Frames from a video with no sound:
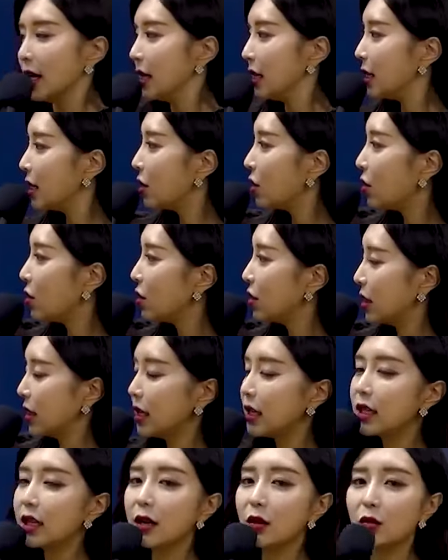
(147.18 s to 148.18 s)
이걸
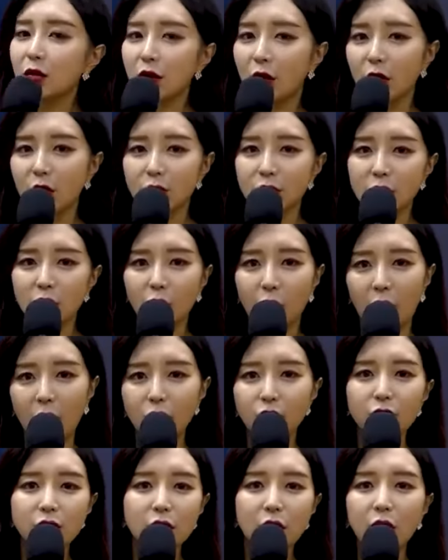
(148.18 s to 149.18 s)
이대로 여러분이
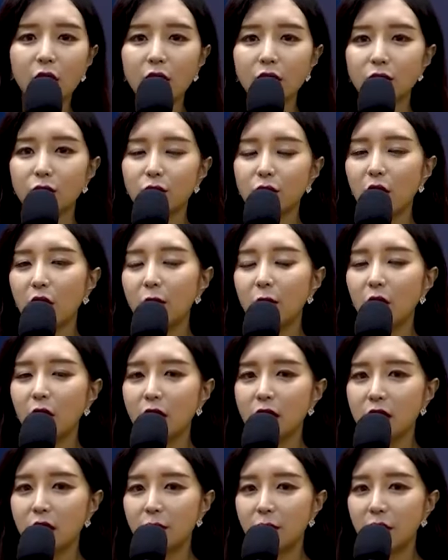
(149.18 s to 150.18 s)
외우셔가지고
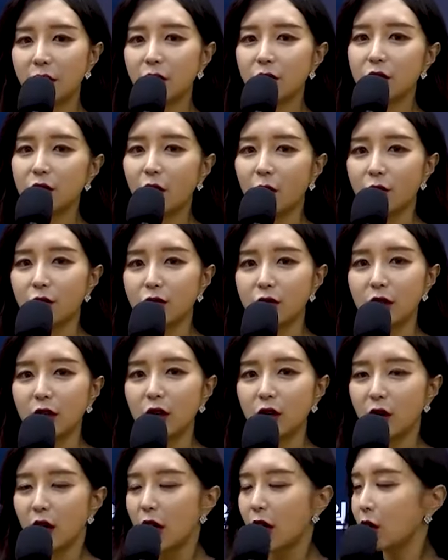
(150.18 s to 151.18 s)
설명하실 필요는
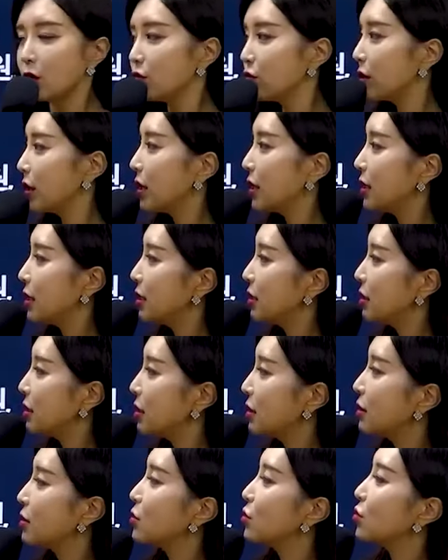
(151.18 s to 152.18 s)
없고요. 우리는
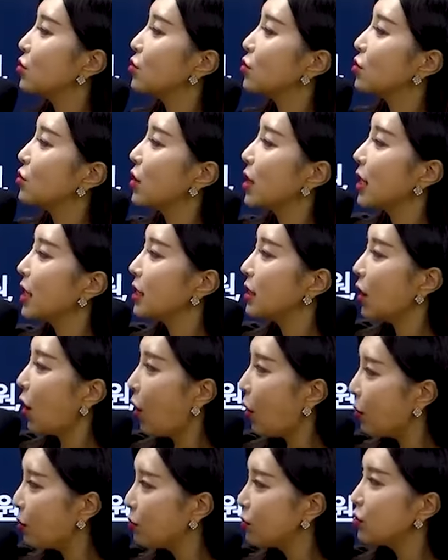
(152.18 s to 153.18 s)
특수한
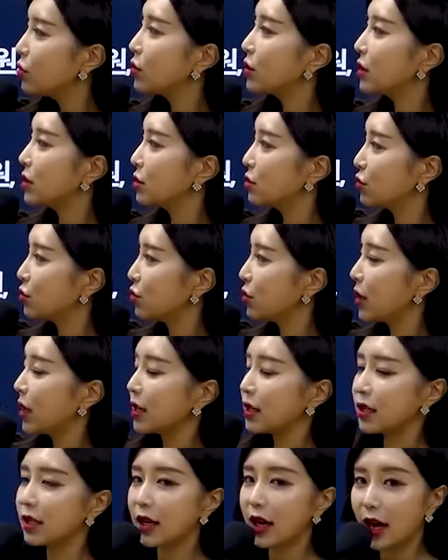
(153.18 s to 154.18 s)
업무를
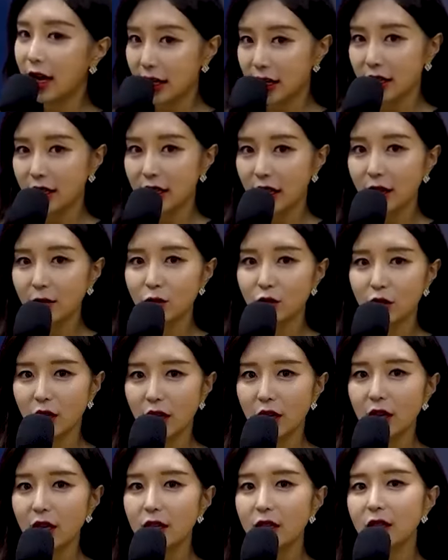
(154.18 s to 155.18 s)
수행을 하기
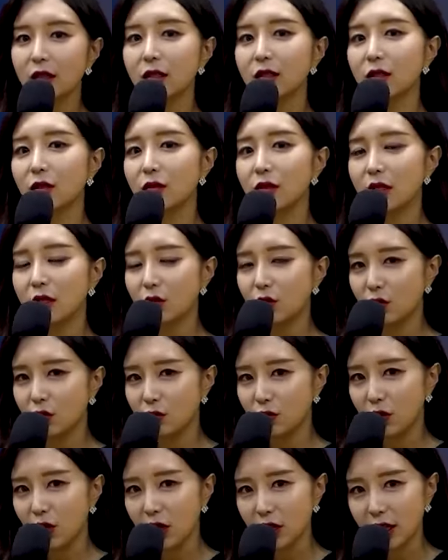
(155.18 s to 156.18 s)
때문에 특정직
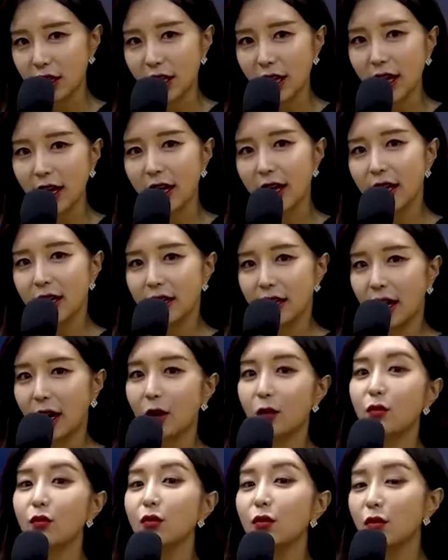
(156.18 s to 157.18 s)
공무원이다
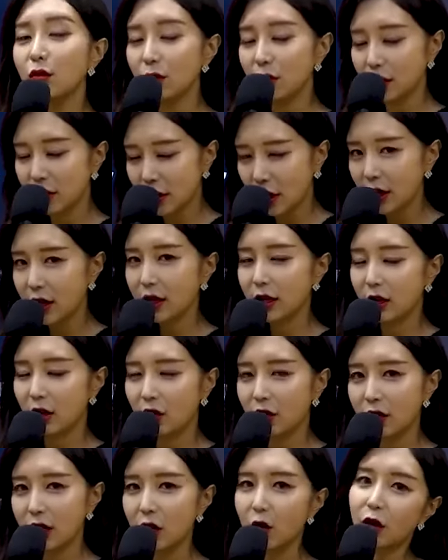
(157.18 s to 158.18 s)
라고
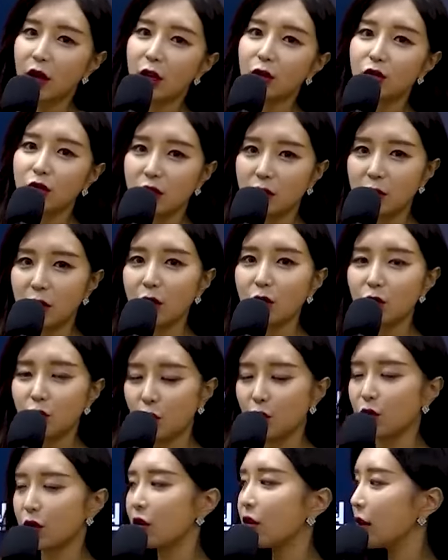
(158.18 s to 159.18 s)
어, 기억해 주시면
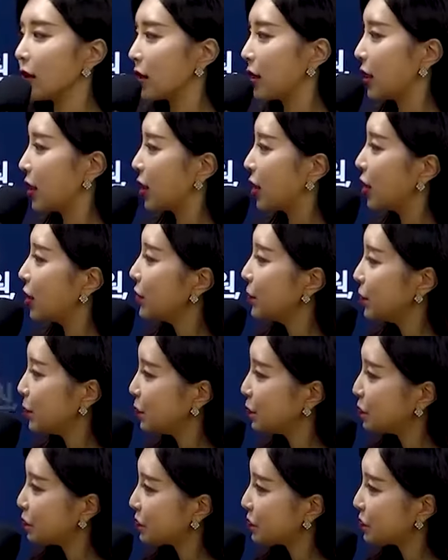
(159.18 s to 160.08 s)
좋을 것 같아요.